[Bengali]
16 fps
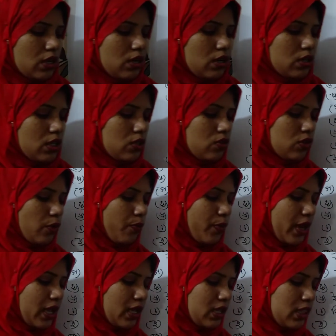অর্থাৎ হচ্ছে
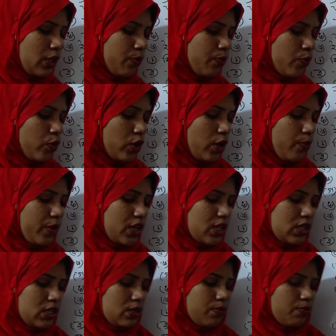প্রাকৃতিক পরিবেশ
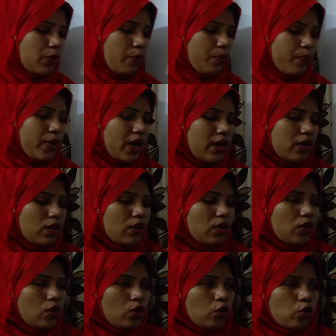বা পার্ক
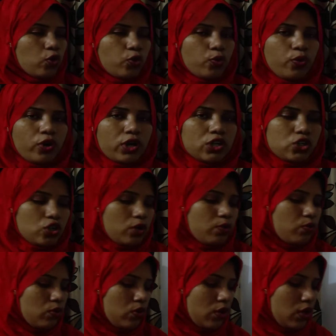উভয়
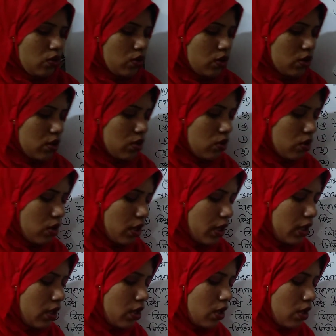সমন্বয় ঘটানো হয়
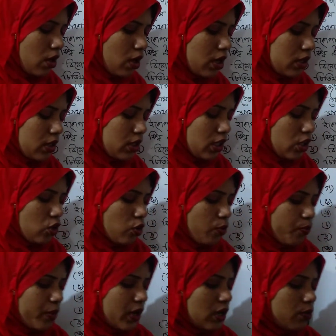অর্থাৎ ইকো
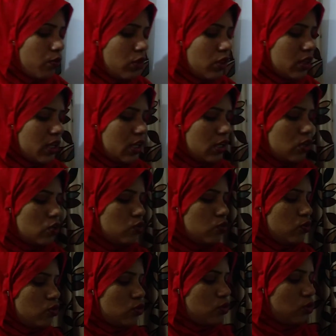পার্ক বলতে একটি
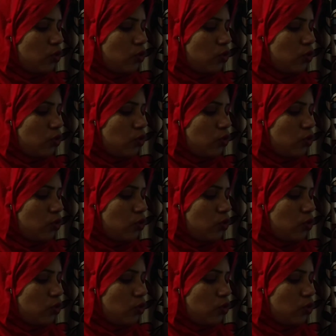সুস্থ